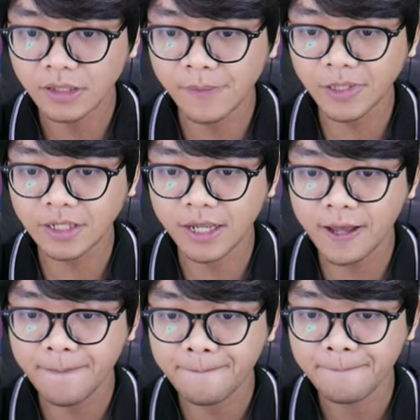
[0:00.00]
Dapat gak
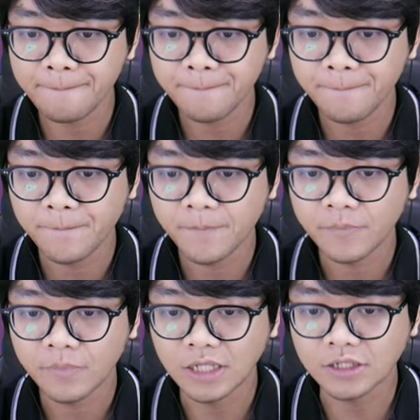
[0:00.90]
ya?
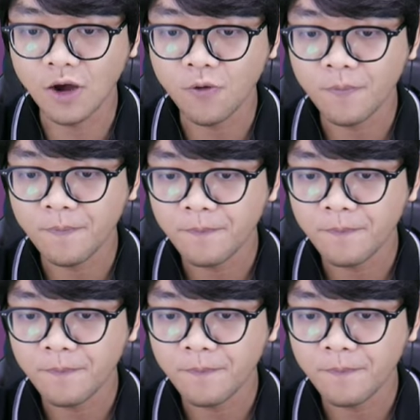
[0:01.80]
Let's go.